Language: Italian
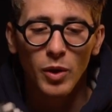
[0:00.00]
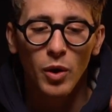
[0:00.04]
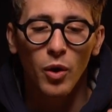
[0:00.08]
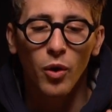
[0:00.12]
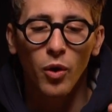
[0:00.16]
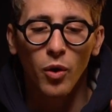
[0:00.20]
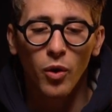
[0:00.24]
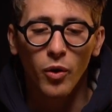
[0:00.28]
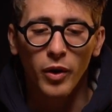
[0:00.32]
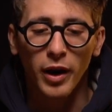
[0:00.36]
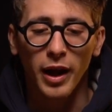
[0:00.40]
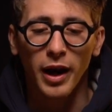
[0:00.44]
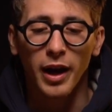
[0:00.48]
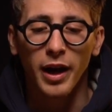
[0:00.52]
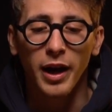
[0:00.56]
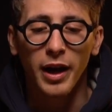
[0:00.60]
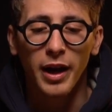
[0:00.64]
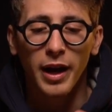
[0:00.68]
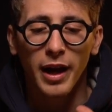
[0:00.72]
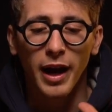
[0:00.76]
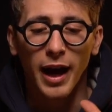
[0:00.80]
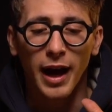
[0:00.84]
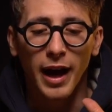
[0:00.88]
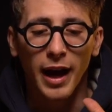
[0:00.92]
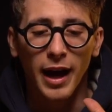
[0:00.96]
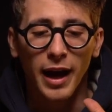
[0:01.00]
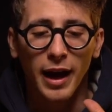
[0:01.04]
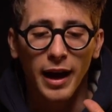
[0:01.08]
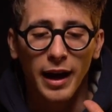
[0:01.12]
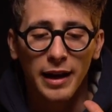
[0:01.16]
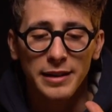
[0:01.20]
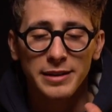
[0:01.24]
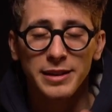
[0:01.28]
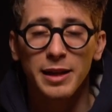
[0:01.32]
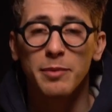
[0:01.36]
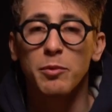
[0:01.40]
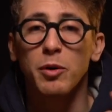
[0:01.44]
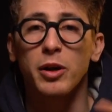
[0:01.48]
Ora uh,
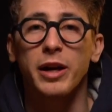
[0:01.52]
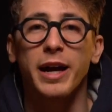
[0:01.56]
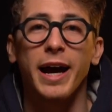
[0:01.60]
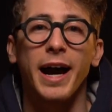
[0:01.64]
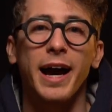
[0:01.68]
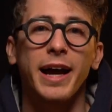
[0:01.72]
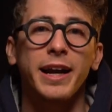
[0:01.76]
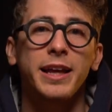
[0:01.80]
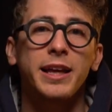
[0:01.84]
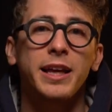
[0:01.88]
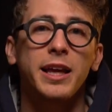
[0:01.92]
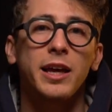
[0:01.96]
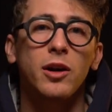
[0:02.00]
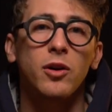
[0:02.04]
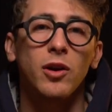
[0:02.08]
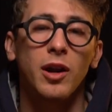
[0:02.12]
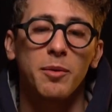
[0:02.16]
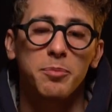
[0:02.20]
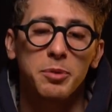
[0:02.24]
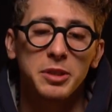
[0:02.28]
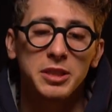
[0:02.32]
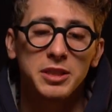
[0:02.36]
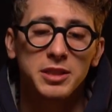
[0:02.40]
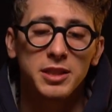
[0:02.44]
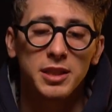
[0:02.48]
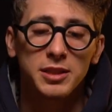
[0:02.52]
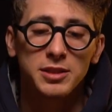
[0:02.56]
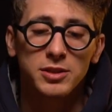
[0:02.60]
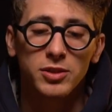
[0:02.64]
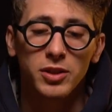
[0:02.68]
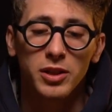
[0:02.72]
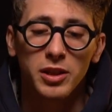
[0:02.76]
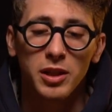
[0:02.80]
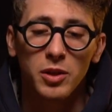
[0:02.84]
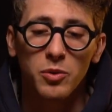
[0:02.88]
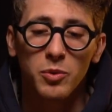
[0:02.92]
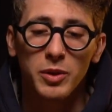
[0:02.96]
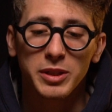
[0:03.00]
andiamo carichi con la
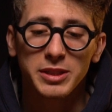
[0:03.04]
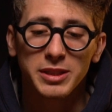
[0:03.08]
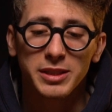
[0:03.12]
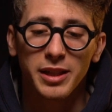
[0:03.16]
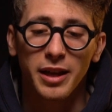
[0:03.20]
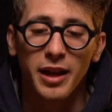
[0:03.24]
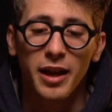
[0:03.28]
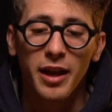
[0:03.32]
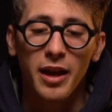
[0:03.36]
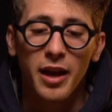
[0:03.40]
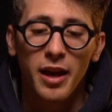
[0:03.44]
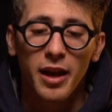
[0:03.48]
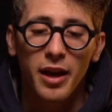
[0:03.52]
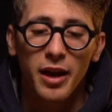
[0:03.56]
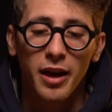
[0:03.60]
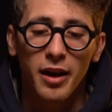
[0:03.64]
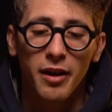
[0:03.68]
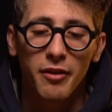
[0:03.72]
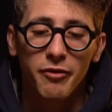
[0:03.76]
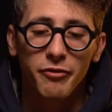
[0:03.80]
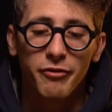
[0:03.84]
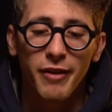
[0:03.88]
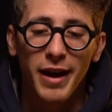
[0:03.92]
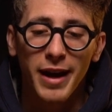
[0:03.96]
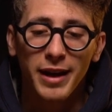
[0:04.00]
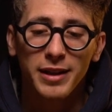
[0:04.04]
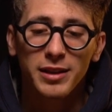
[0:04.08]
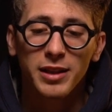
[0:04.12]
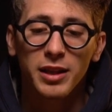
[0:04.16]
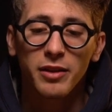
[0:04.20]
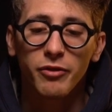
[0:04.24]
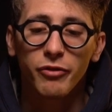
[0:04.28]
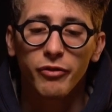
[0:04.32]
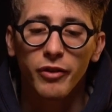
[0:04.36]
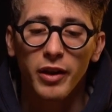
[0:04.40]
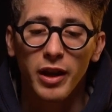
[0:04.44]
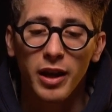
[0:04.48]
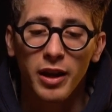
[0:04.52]
presentazione di queste uh,
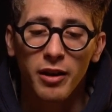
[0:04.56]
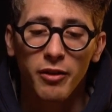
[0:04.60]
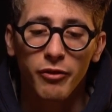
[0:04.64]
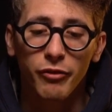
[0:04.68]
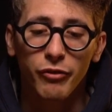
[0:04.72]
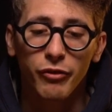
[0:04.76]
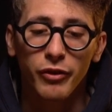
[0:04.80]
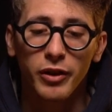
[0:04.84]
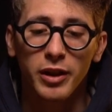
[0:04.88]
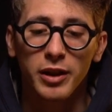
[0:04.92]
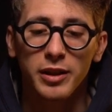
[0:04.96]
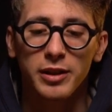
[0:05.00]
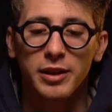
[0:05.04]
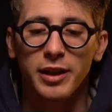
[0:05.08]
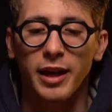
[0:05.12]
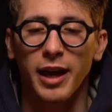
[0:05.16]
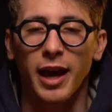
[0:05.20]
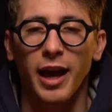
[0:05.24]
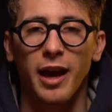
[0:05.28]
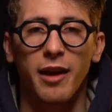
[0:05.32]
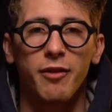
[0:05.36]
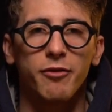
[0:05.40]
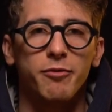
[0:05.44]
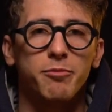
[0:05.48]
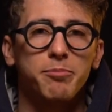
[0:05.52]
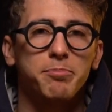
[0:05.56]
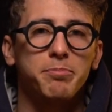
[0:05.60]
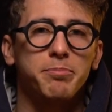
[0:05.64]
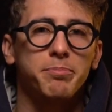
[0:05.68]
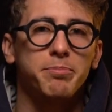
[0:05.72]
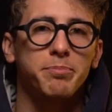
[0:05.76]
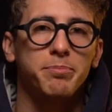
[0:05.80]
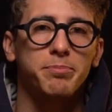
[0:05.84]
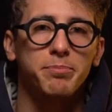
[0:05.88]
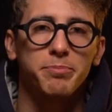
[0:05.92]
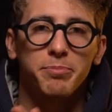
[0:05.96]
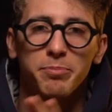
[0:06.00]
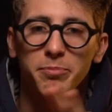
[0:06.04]
Vective Infinite che
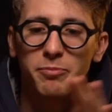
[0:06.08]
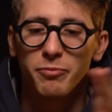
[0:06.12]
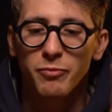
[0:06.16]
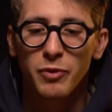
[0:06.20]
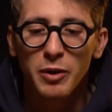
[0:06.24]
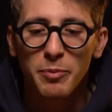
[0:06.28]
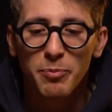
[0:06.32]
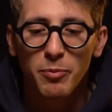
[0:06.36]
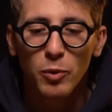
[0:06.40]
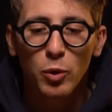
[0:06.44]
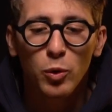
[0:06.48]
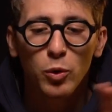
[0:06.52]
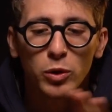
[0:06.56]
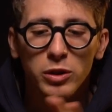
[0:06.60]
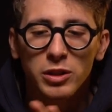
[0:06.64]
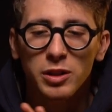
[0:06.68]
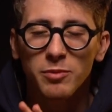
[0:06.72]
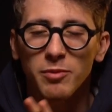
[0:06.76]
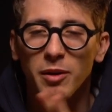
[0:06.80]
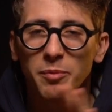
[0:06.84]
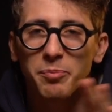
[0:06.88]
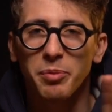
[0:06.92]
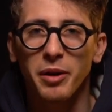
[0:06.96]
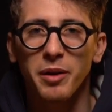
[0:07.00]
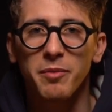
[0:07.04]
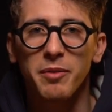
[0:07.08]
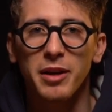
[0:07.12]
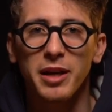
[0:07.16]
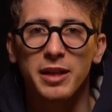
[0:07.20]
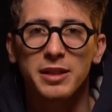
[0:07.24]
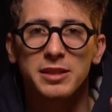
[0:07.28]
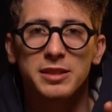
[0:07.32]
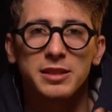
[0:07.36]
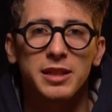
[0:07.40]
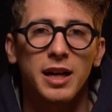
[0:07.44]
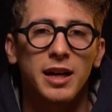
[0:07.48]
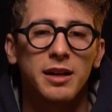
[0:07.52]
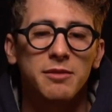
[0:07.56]
vi, ultima
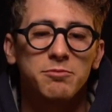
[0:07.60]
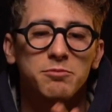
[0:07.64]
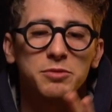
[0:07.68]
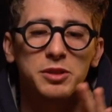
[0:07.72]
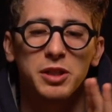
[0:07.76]
premessa,